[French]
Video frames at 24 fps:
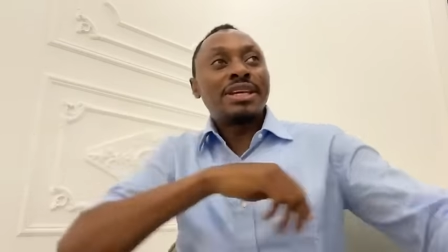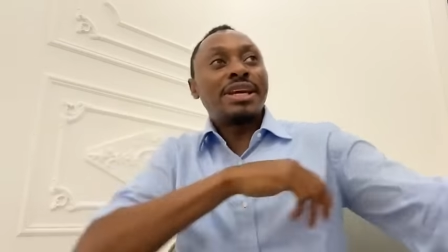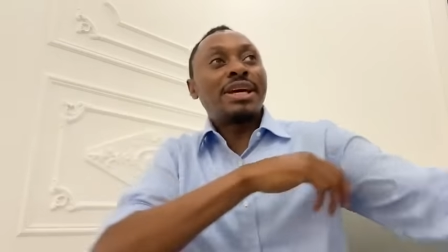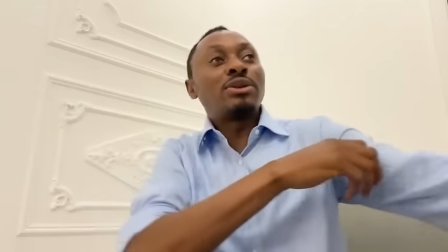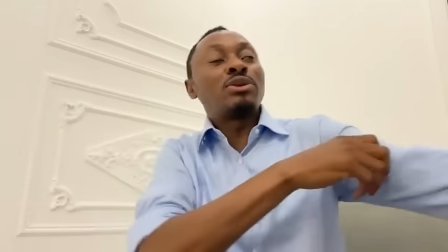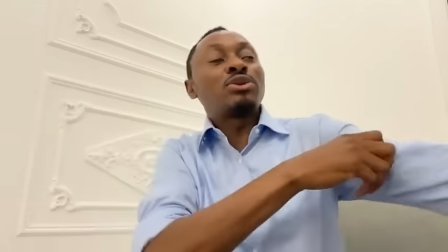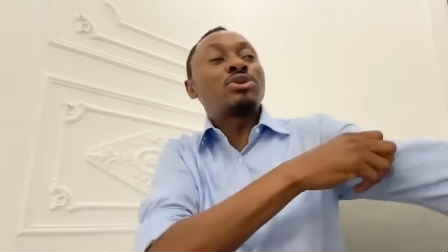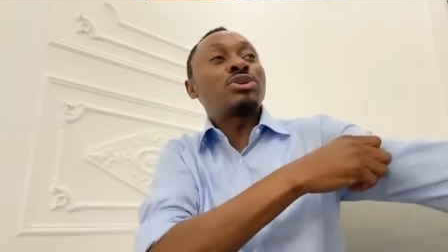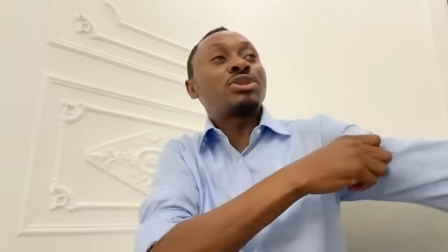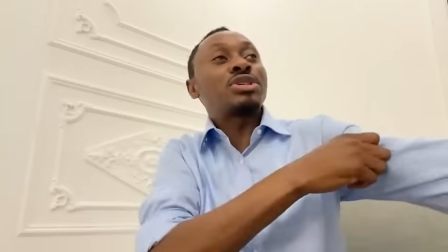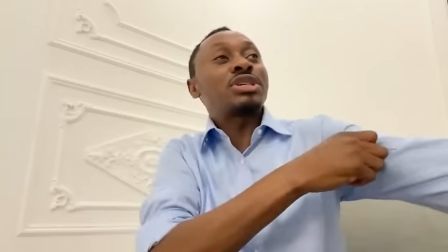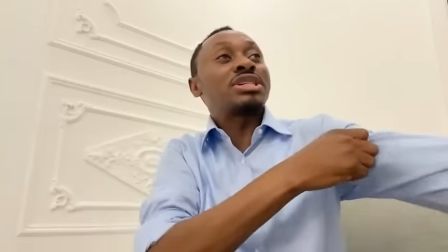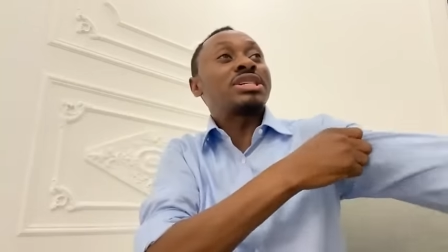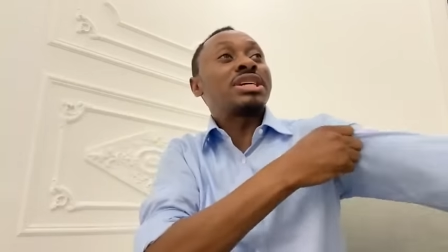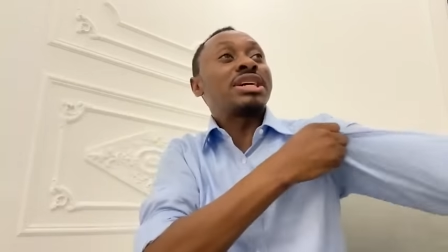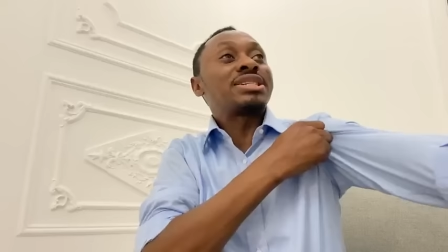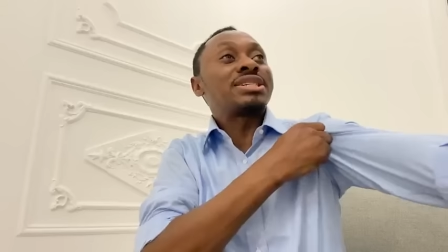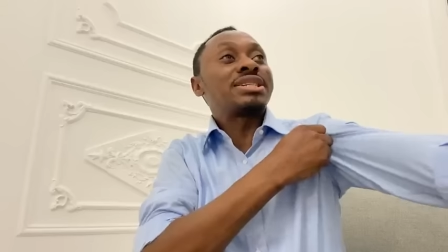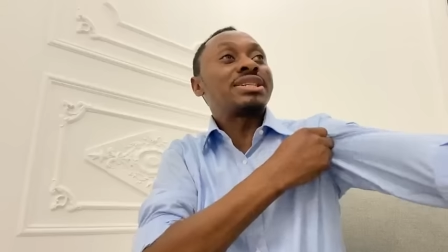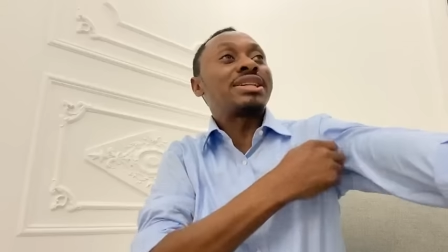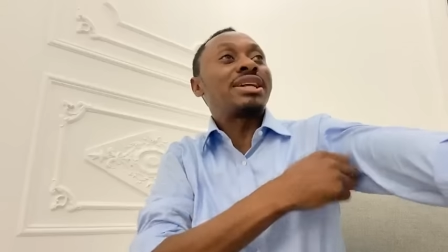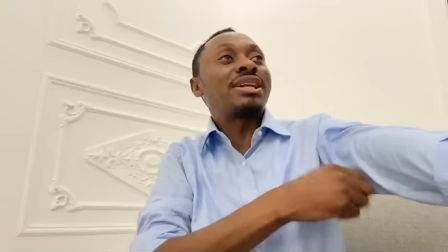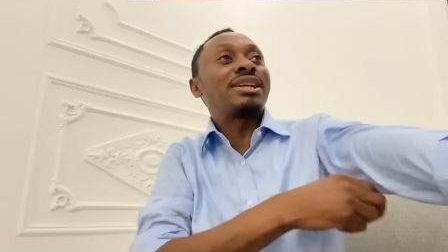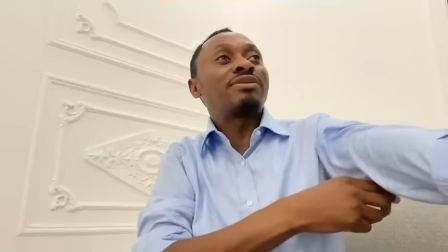Il y a lotus que
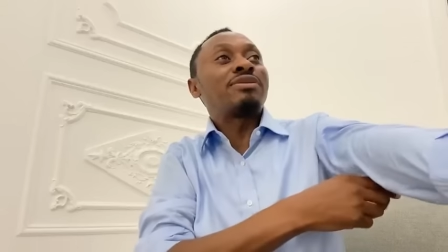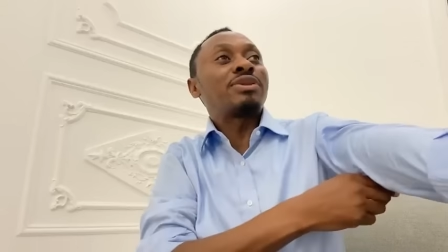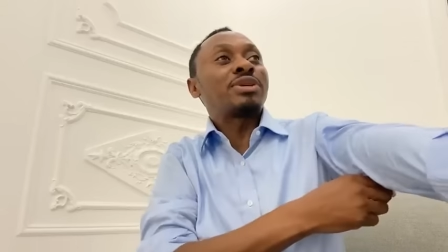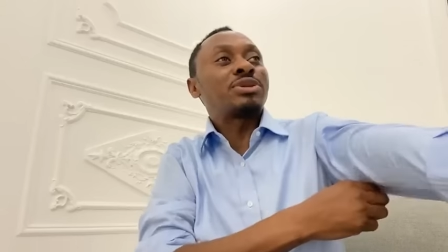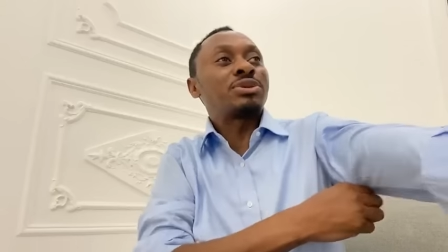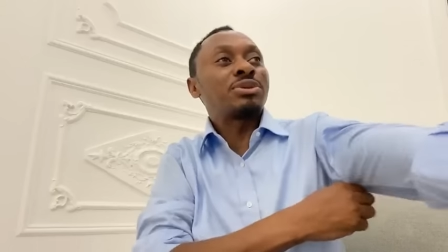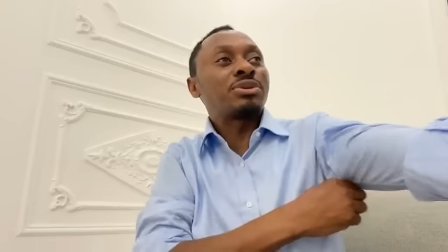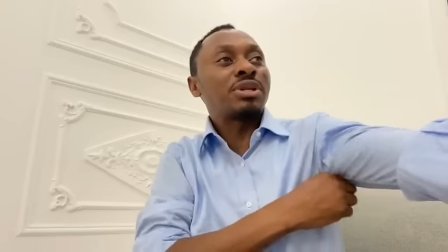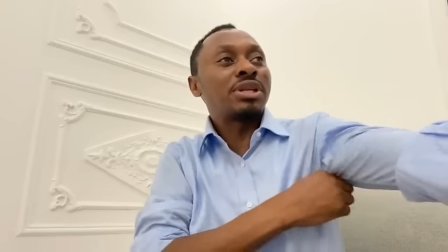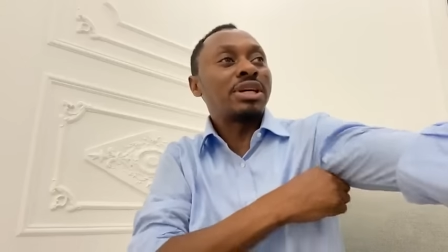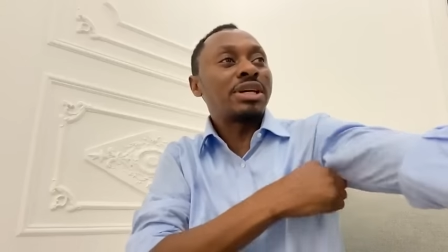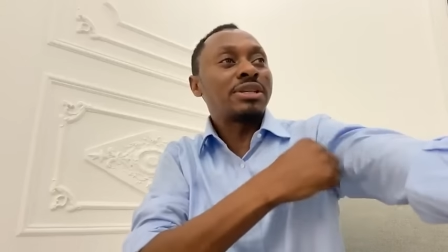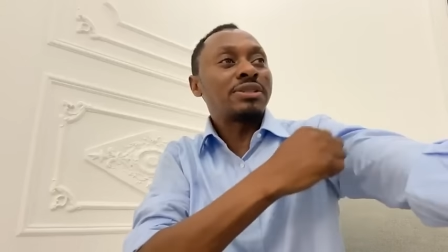j'ai acheté dans la voiture